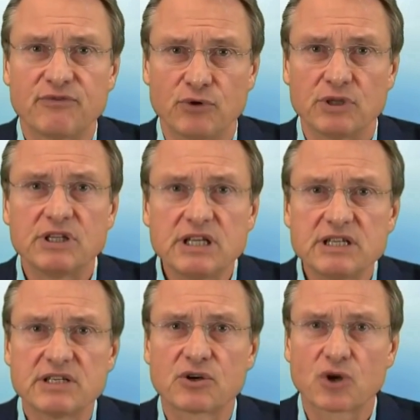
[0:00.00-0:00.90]
für
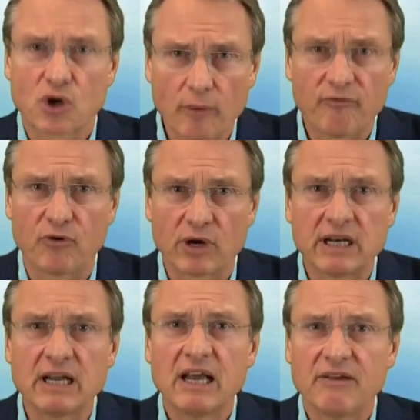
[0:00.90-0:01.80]
diese
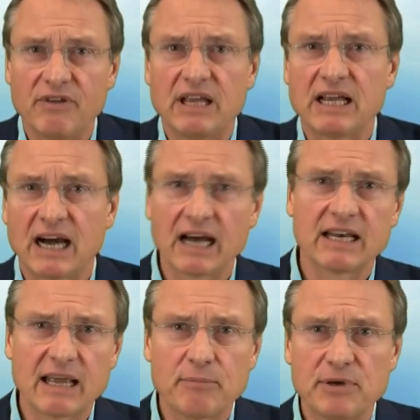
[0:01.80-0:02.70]
Köpfungen wegen
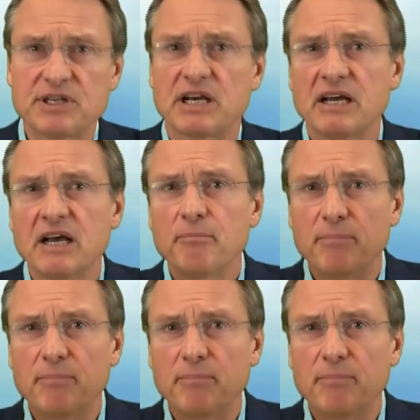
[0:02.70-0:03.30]
angeblicher